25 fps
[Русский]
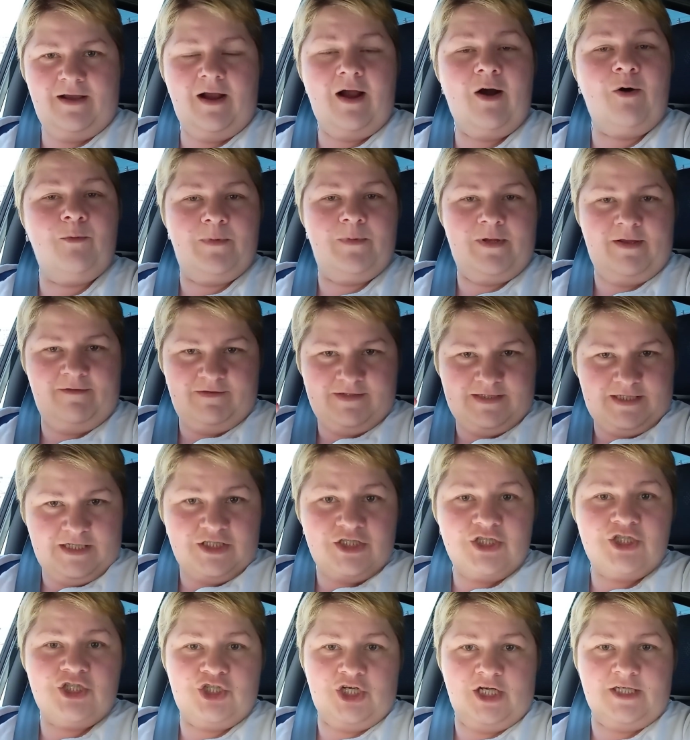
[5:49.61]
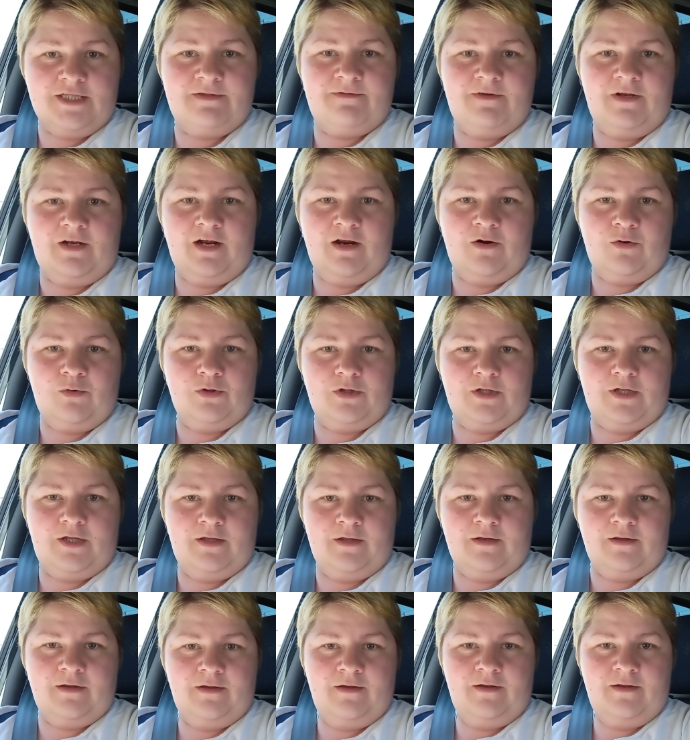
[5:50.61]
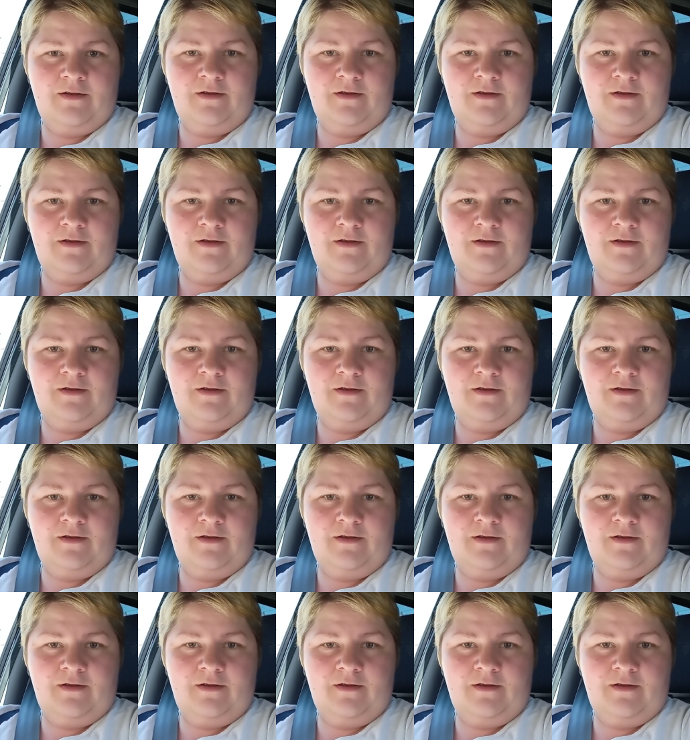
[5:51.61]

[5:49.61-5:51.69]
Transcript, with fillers: А у меня висят сейчас две короткие.